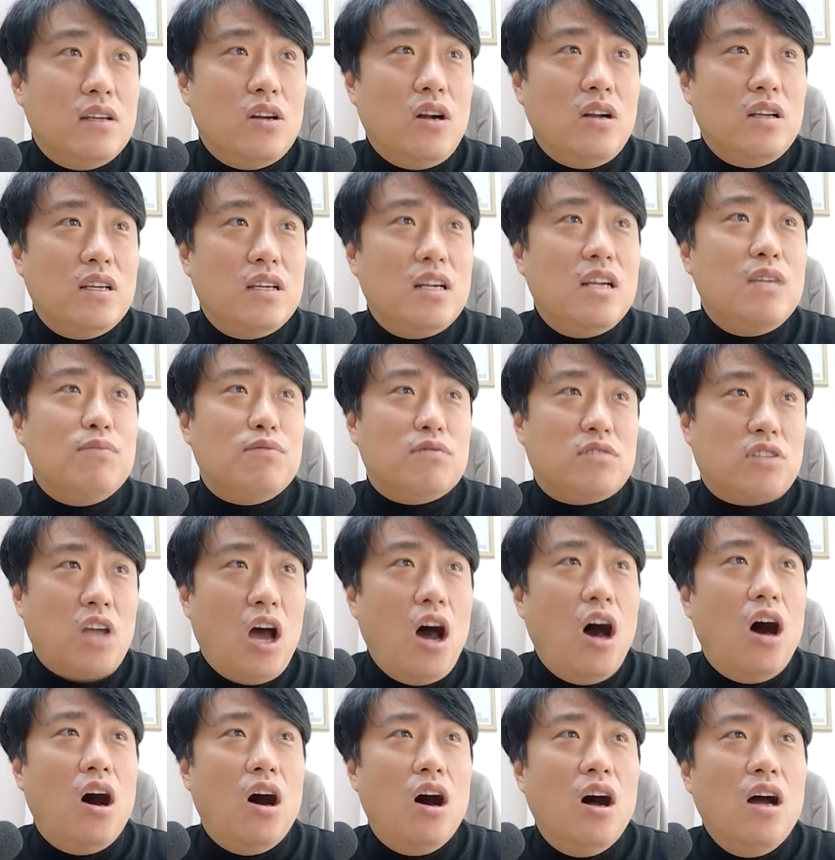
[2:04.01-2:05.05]
1월
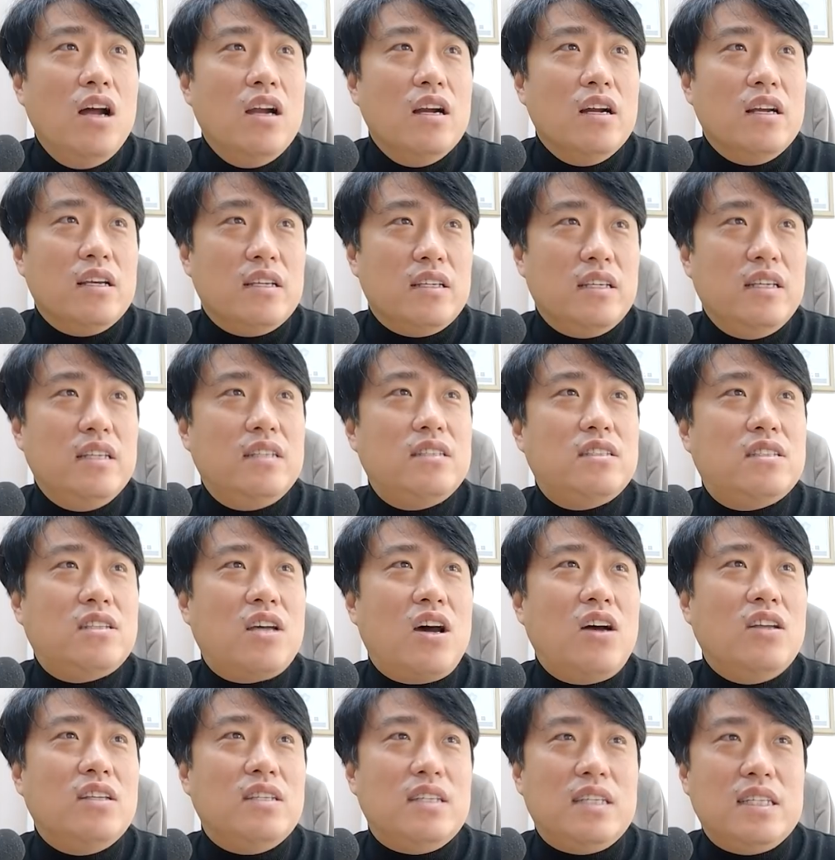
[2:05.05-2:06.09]
1일부터
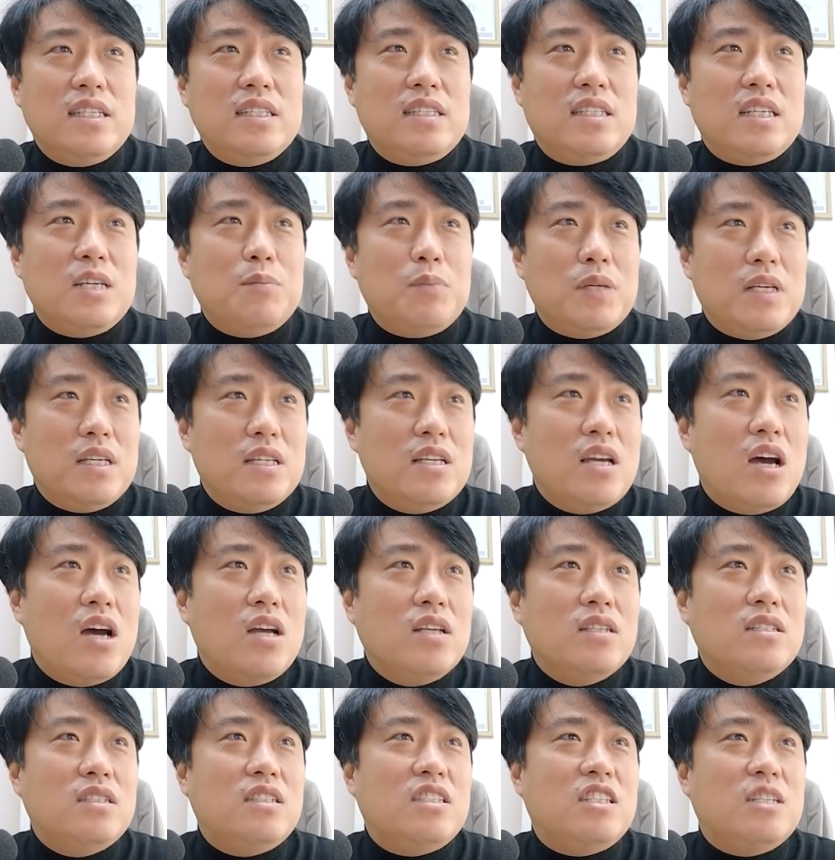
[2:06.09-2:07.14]

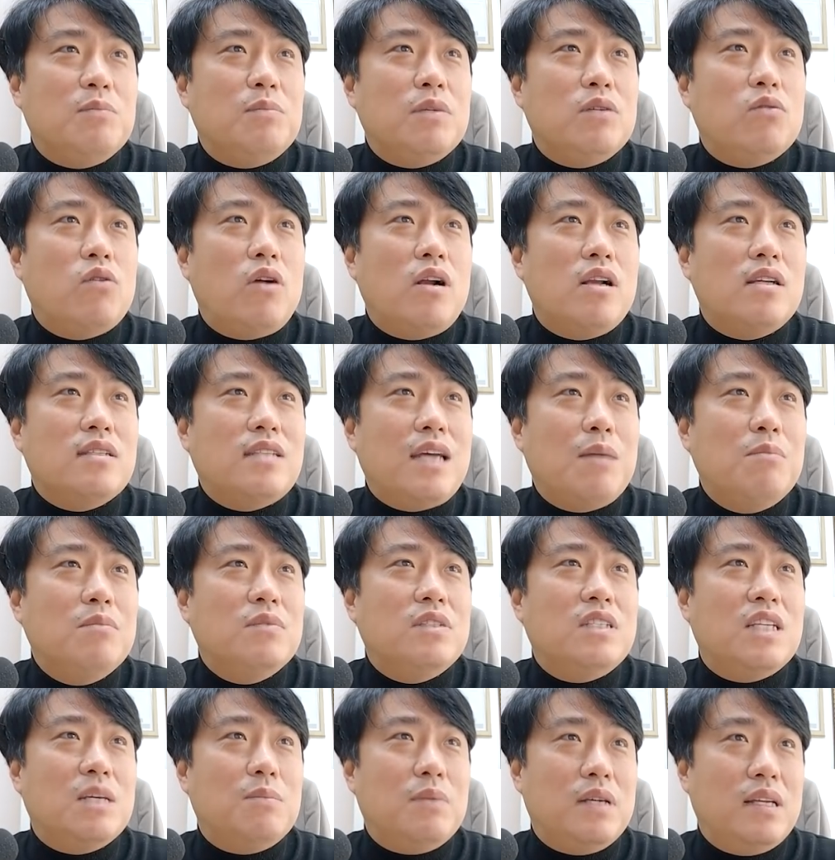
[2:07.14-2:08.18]
2022년 12월
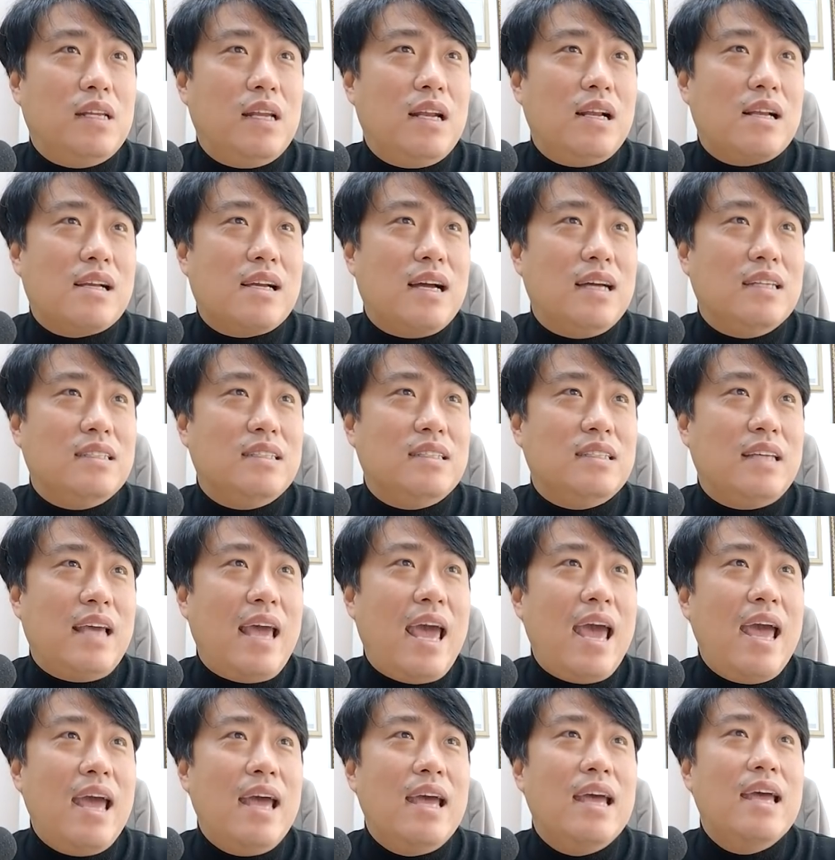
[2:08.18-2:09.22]

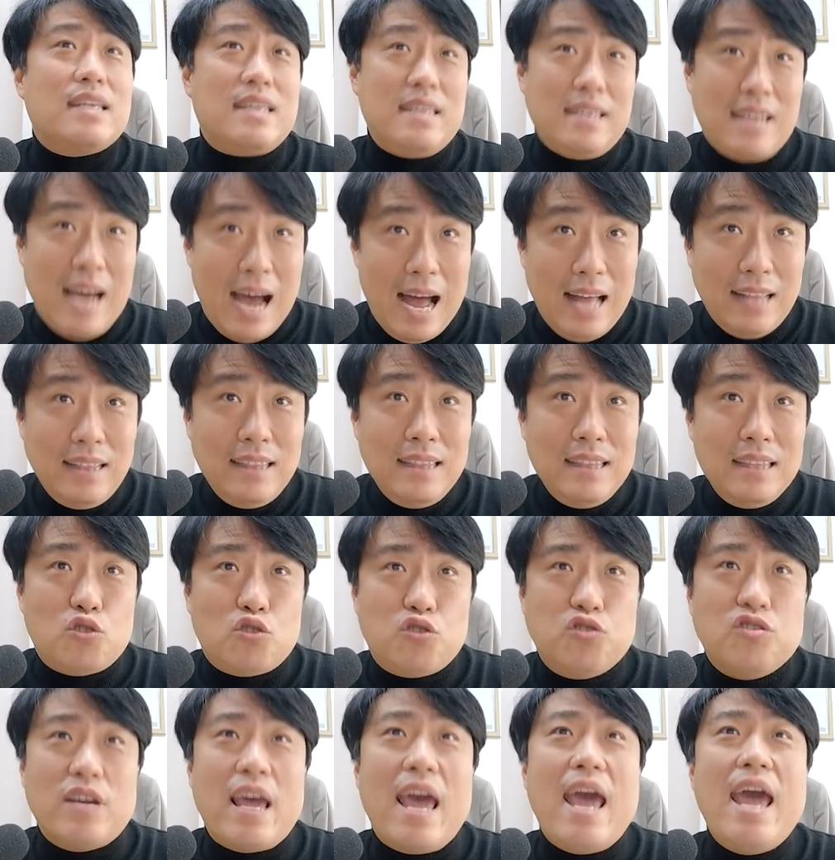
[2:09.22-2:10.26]
31일까지의 기간
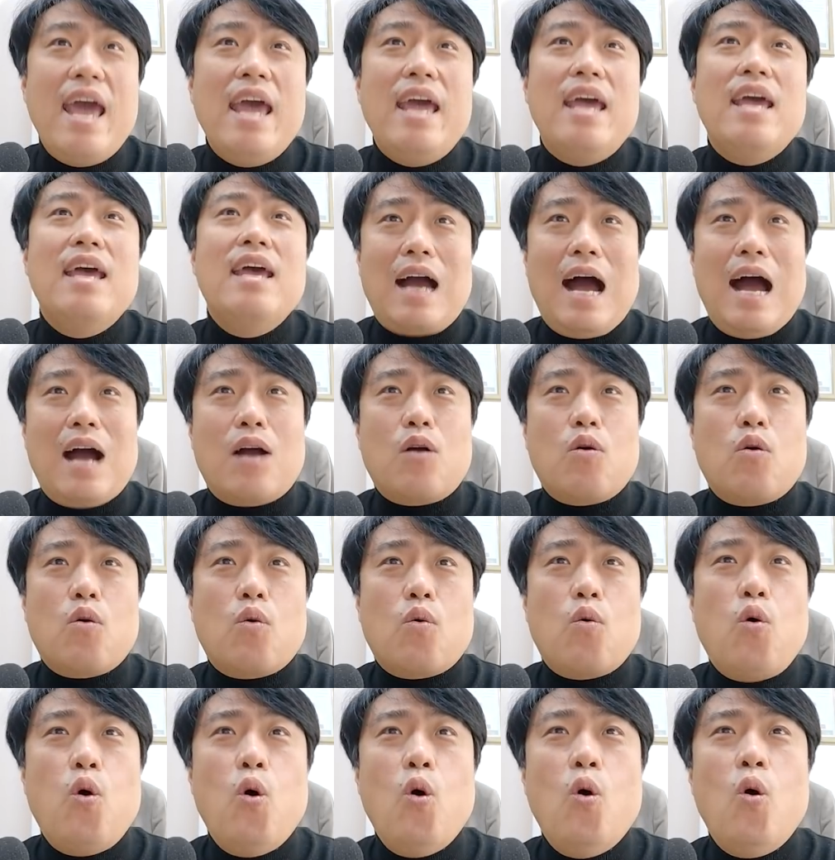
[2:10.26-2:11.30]
중에 각
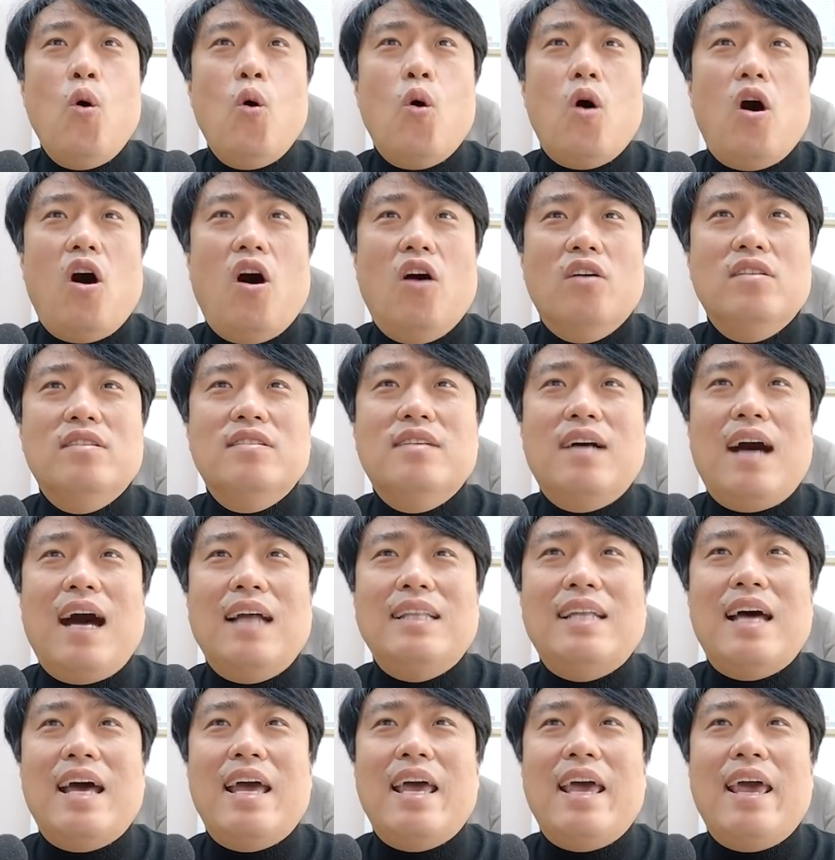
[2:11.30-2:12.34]
코 어느
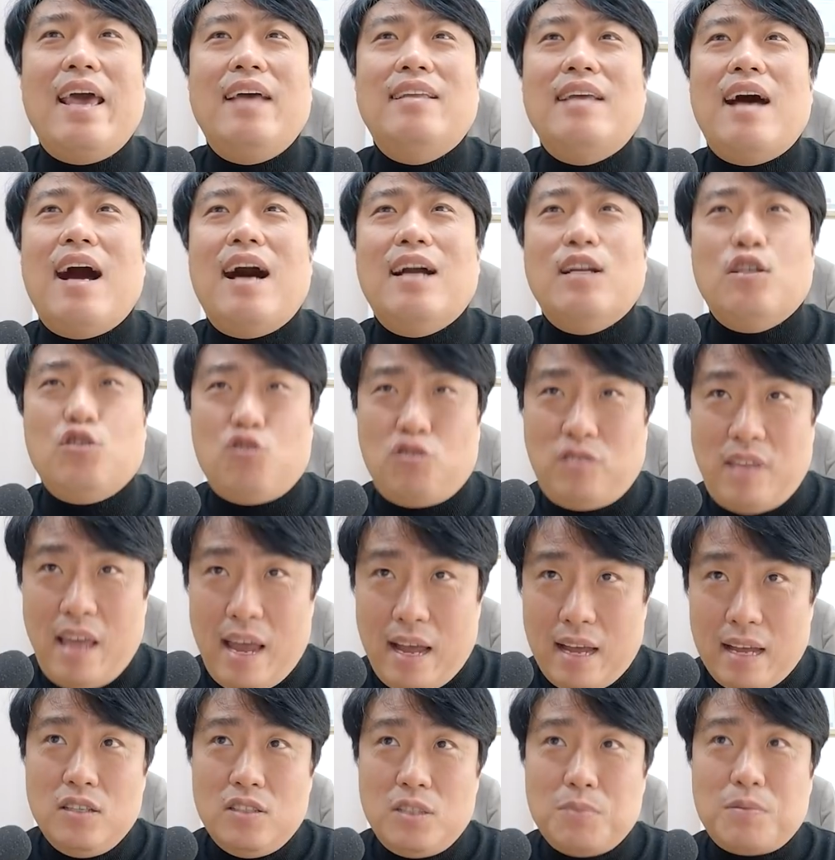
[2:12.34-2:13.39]
하나에 해당하는
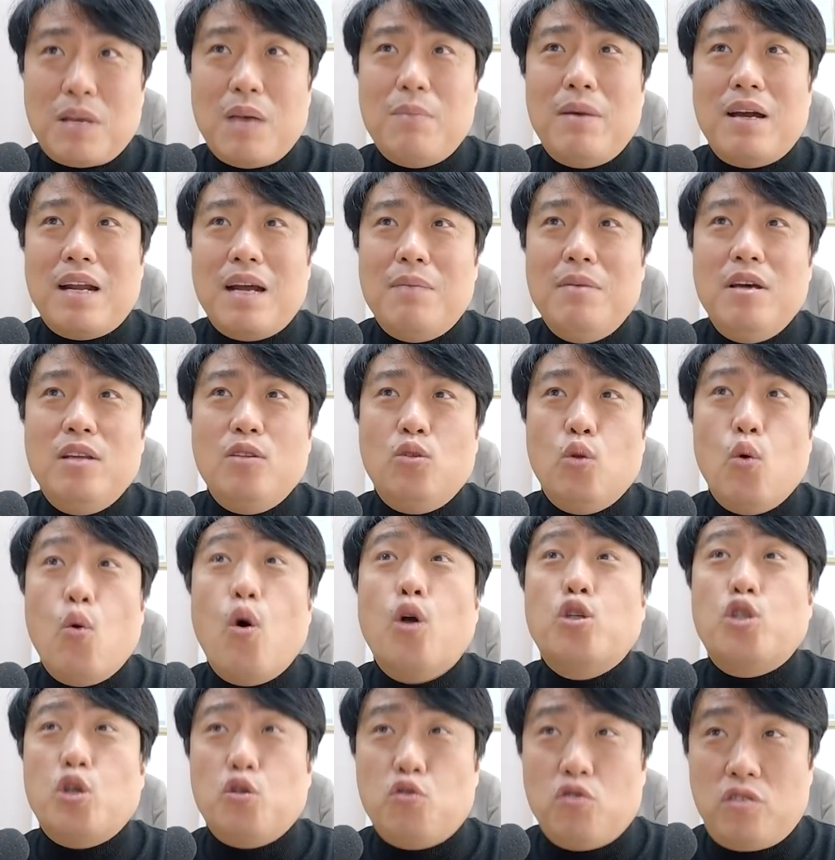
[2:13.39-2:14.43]
주택, 쉽게 말하면
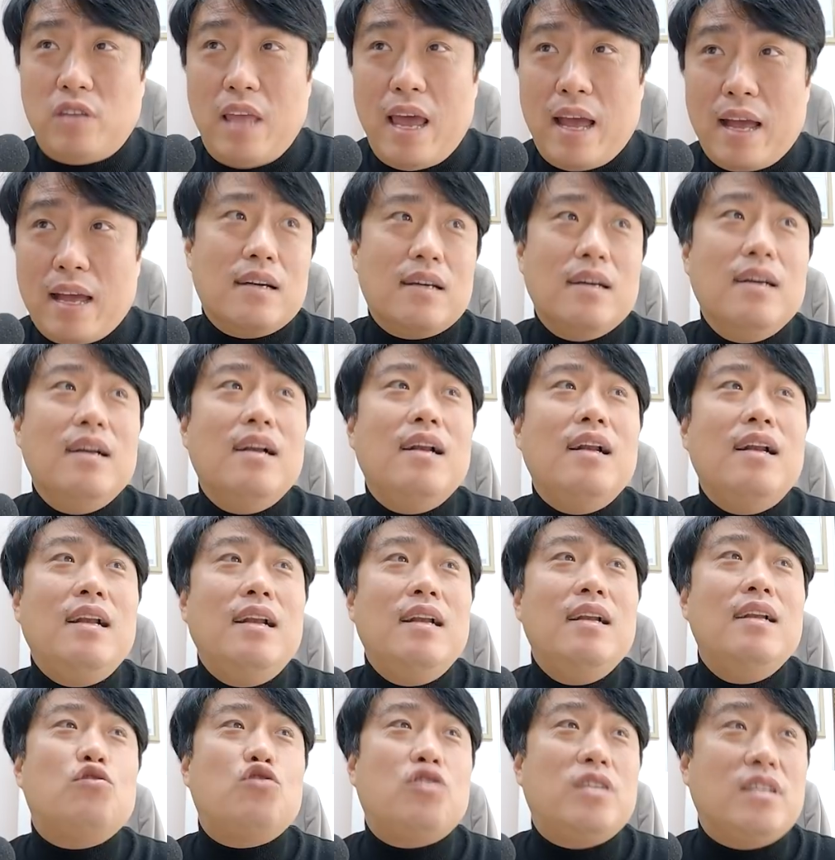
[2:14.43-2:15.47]
농어촌
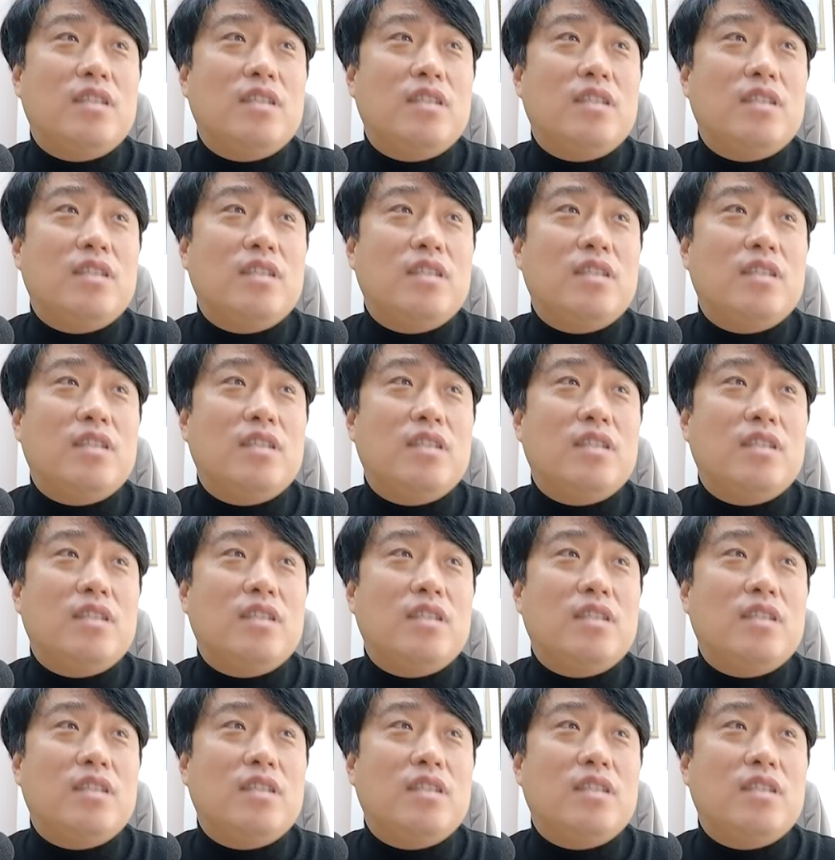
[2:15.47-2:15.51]
주택을